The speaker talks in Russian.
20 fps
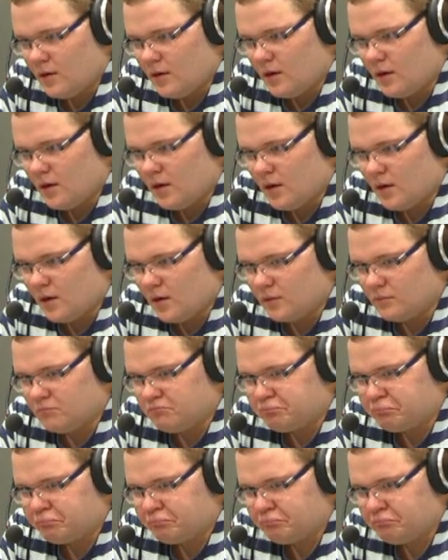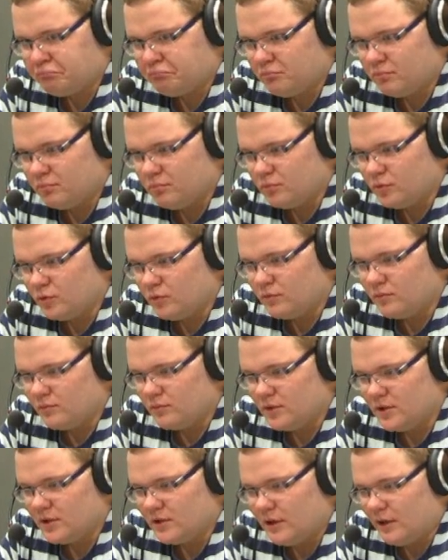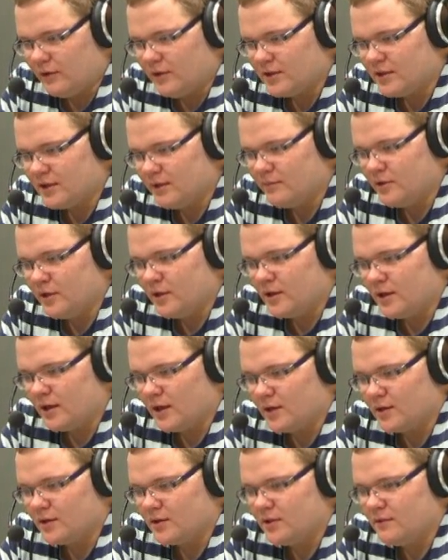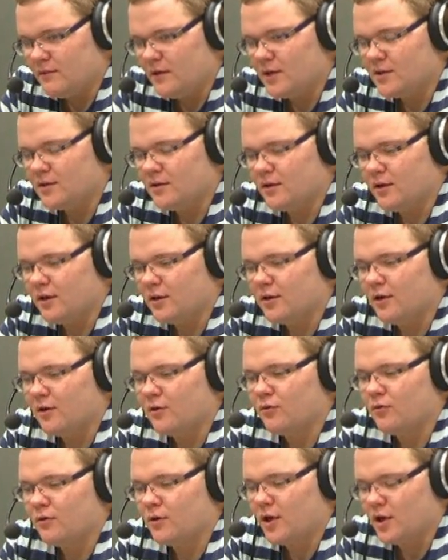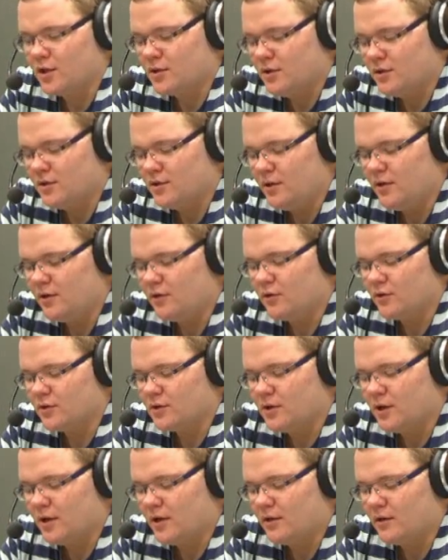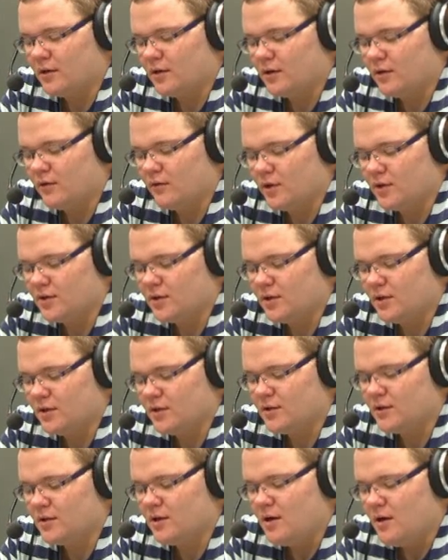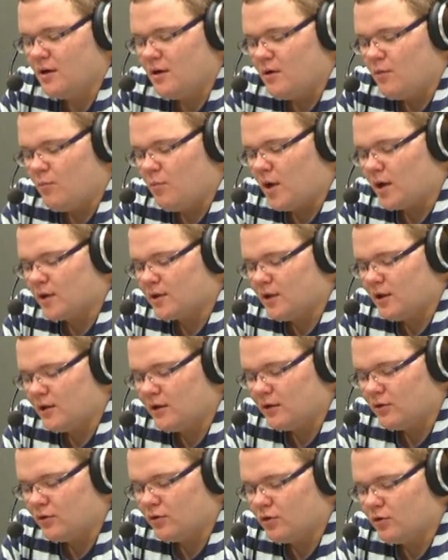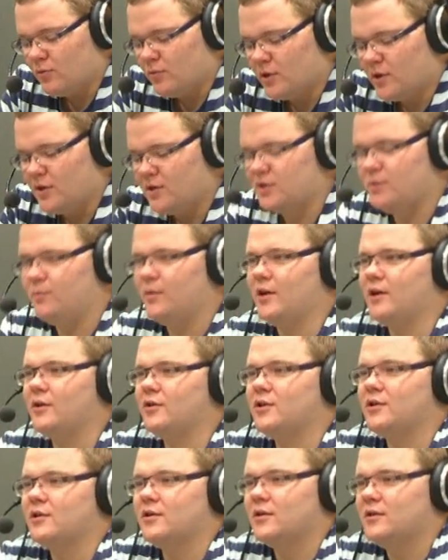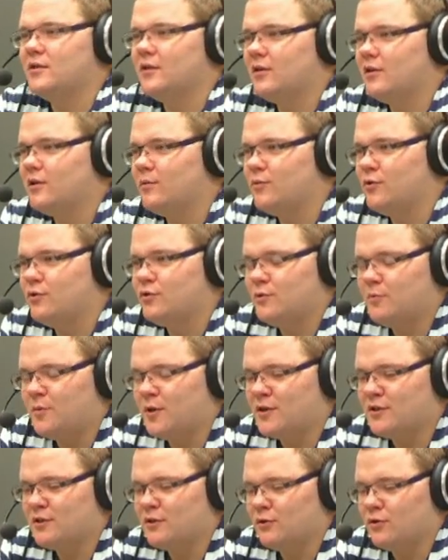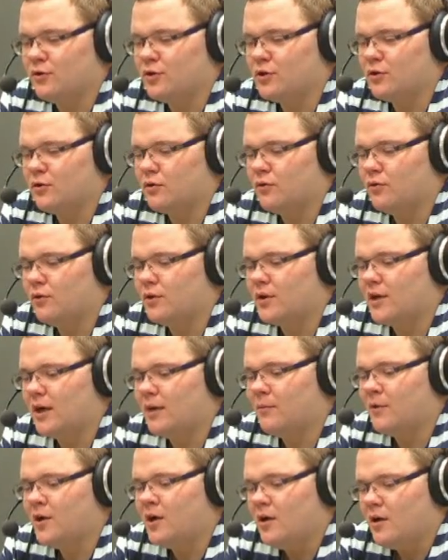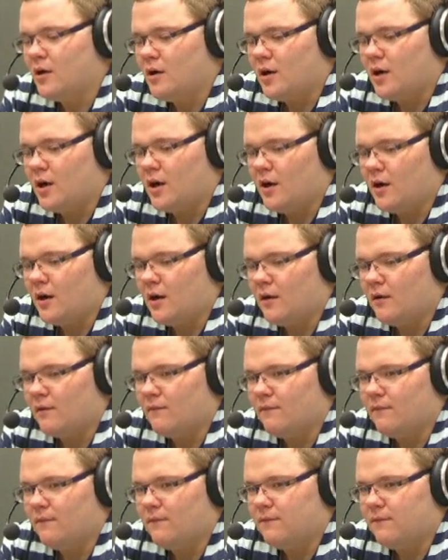А, ну, не знаю, на самом деле, как это связано. Я торгую каждый день. Кто знает, а у нас есть портал, который вот мы для себя чисто делаем, youtubemagazine.ru, и там а,